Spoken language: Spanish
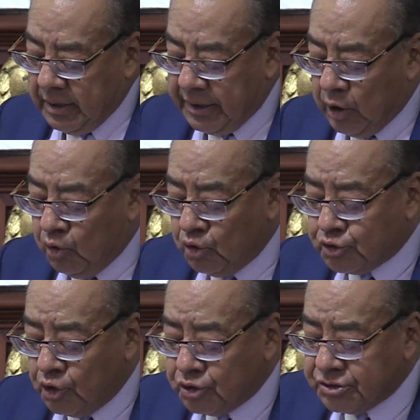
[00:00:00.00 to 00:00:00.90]

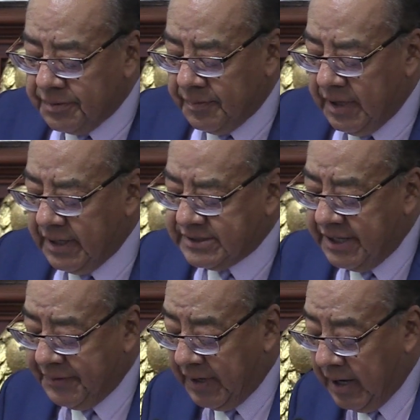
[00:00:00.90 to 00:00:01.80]
recursos
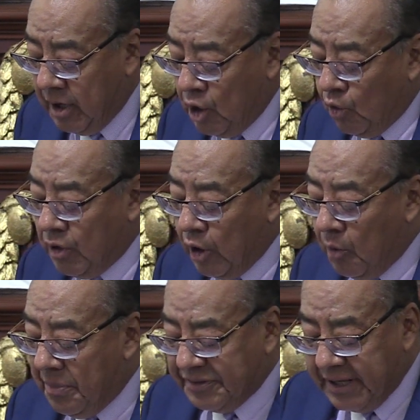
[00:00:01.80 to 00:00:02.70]
etcétera, cuya
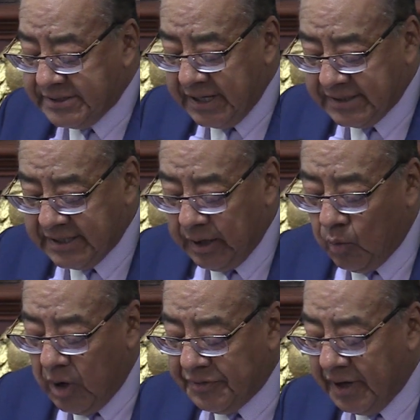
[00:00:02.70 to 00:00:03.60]
competencia se
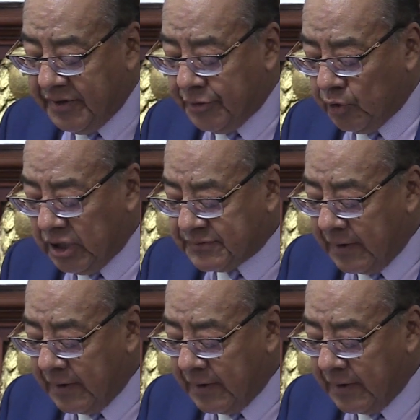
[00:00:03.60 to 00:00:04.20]
encuentra dentro de las